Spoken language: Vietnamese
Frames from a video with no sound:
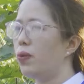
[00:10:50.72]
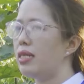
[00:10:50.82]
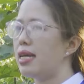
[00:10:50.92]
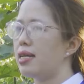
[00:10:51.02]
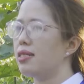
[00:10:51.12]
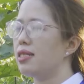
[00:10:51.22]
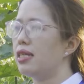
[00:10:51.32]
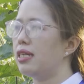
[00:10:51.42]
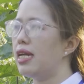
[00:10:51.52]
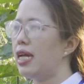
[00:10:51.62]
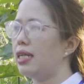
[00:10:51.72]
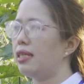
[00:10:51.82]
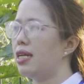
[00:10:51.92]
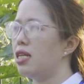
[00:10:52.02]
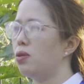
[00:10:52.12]
quy trình thực hiện
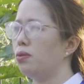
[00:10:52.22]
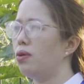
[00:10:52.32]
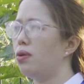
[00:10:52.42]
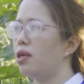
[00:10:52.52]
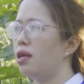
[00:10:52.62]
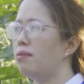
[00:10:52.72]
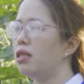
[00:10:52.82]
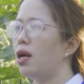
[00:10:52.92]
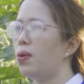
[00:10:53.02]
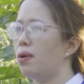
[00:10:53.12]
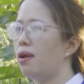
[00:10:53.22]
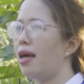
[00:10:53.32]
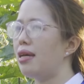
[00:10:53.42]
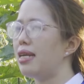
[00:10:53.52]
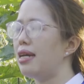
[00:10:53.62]
thì chúng tôi bước đầu
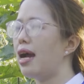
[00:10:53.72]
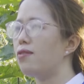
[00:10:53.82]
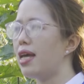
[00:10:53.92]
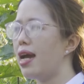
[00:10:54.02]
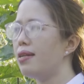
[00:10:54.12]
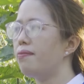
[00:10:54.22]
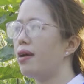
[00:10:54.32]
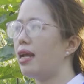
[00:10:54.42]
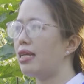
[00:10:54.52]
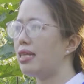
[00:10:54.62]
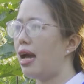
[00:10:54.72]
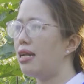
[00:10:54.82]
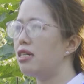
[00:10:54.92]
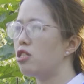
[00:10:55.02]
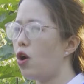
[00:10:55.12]
là sẽ khảo sát và đánh giá
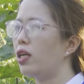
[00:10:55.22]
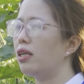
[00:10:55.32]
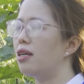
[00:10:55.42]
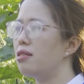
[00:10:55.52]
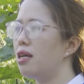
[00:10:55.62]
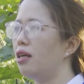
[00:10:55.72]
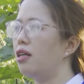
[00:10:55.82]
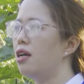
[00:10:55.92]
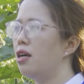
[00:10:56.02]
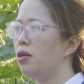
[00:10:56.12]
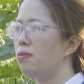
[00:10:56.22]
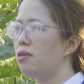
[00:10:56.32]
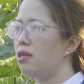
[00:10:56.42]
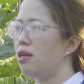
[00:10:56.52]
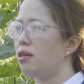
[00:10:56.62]
lựa chọn cơ sở
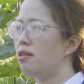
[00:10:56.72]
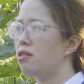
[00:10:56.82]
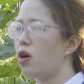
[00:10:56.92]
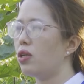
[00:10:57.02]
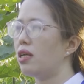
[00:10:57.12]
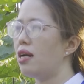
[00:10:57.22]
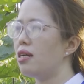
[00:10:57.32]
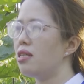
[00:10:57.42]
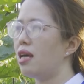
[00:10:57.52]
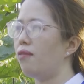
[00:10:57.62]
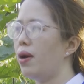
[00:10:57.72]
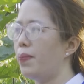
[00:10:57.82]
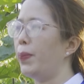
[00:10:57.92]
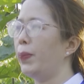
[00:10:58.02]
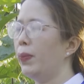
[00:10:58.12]
cũng như là lựa chọn các cái sản
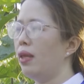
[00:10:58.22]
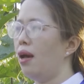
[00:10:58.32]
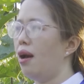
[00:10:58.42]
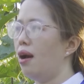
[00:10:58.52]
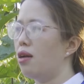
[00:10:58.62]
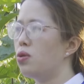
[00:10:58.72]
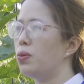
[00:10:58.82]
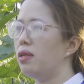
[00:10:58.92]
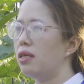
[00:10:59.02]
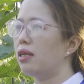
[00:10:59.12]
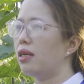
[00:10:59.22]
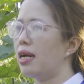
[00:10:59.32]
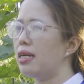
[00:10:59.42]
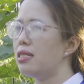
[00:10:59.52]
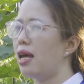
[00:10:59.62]
phẩm À, chủ lực
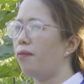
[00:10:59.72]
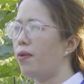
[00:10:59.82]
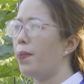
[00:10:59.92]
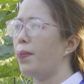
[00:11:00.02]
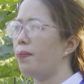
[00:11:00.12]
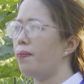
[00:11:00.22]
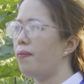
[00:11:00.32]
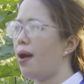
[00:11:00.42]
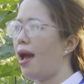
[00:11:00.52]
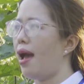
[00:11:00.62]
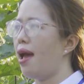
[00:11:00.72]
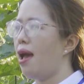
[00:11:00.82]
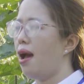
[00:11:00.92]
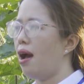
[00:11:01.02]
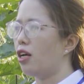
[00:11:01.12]
các cái sản phẩm và
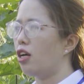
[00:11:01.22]
à,